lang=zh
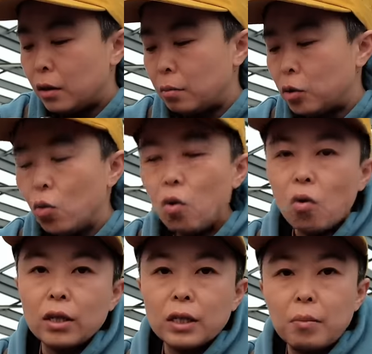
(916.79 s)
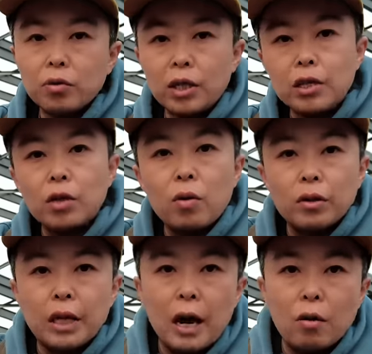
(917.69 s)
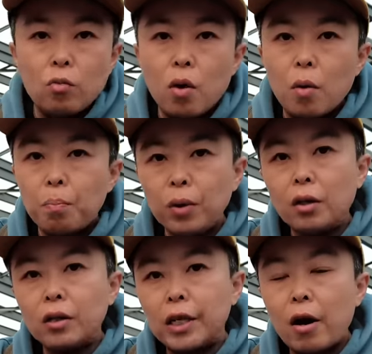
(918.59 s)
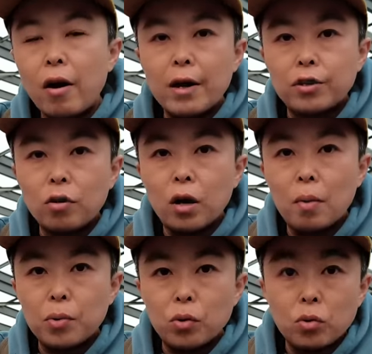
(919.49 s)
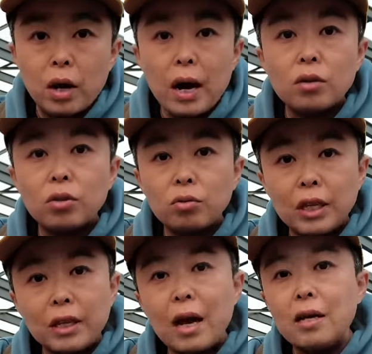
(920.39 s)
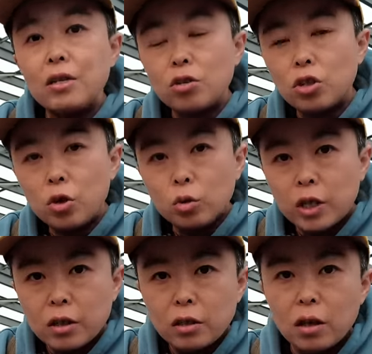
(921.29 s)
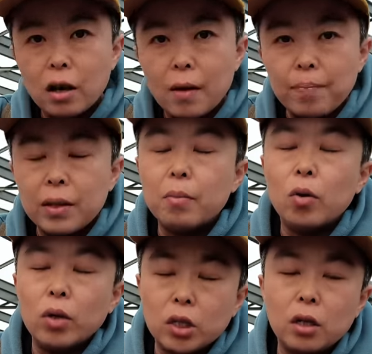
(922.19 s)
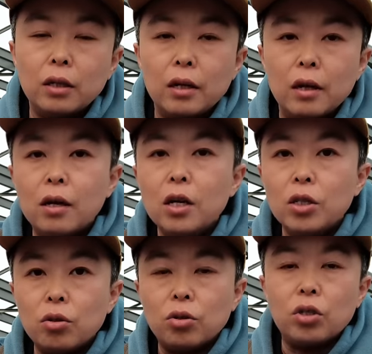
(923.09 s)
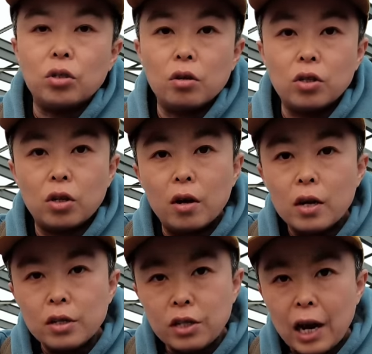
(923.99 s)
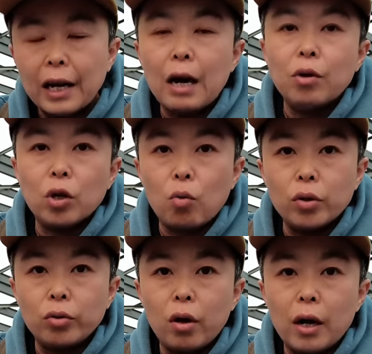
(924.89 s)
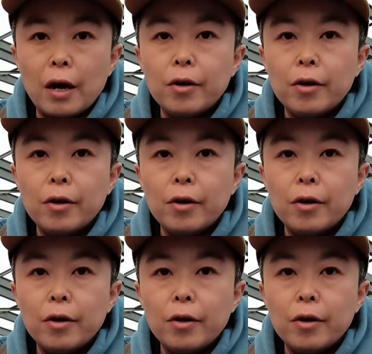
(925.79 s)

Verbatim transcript: 那么如果在某些情况下我不能提高 ISO 了，比如说 ISO 现在已经是六千四了，那么我剩下的就只能是加大我的光圈了。